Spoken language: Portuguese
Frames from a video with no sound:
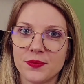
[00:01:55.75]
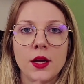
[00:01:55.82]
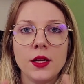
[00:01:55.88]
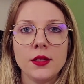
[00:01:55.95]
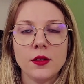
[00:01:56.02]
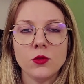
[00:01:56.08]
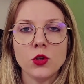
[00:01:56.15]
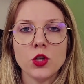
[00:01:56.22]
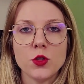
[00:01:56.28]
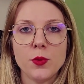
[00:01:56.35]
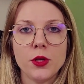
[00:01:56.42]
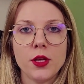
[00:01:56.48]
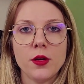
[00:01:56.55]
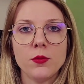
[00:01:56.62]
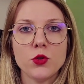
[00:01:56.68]
Então nós
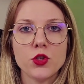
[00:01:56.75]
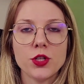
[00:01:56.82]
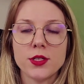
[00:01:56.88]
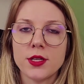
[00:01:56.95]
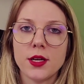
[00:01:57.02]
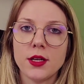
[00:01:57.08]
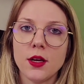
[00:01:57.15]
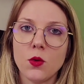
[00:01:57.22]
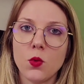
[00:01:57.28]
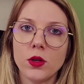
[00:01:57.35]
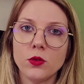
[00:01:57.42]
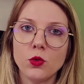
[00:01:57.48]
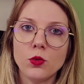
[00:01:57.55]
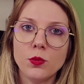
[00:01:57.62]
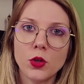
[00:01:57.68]
podemos dizer que
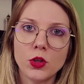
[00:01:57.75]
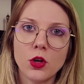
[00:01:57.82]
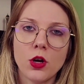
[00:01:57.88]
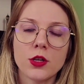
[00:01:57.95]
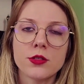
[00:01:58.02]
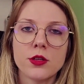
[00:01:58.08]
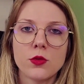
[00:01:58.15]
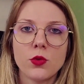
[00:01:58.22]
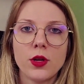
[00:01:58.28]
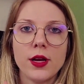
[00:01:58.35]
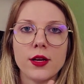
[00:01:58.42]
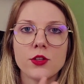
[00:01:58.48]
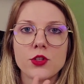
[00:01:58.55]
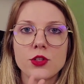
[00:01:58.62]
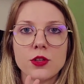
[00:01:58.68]
quando o monócito ele,
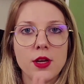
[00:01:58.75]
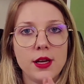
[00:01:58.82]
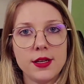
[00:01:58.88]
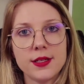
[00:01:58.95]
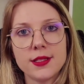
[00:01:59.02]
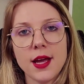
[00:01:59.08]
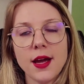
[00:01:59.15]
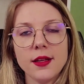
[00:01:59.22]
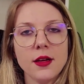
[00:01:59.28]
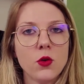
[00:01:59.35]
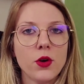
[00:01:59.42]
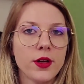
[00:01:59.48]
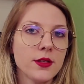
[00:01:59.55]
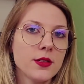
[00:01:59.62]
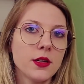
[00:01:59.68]
ele sai da
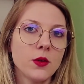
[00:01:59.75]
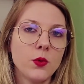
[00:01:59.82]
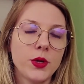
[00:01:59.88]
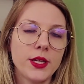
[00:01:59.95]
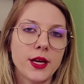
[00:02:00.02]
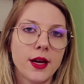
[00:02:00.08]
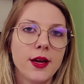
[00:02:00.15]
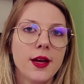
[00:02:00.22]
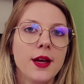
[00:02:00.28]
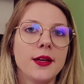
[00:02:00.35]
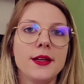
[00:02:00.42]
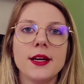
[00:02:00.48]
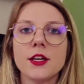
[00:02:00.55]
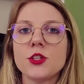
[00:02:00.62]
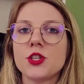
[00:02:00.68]
corrente sanguínea
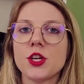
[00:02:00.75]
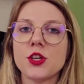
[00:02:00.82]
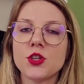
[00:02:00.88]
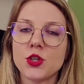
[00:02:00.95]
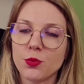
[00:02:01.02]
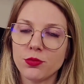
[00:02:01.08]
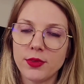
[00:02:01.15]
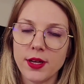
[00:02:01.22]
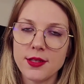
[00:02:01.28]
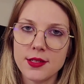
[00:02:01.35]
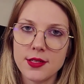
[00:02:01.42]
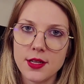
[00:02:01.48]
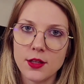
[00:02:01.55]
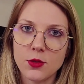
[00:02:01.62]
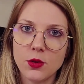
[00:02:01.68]
e atinge um
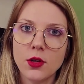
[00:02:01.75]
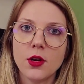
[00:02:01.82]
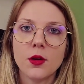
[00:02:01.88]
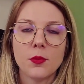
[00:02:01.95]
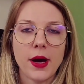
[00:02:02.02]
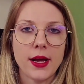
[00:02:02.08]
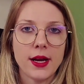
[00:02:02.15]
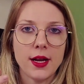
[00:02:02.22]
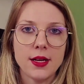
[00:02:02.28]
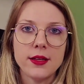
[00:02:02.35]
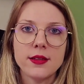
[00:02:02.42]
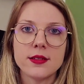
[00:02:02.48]
tecido para ali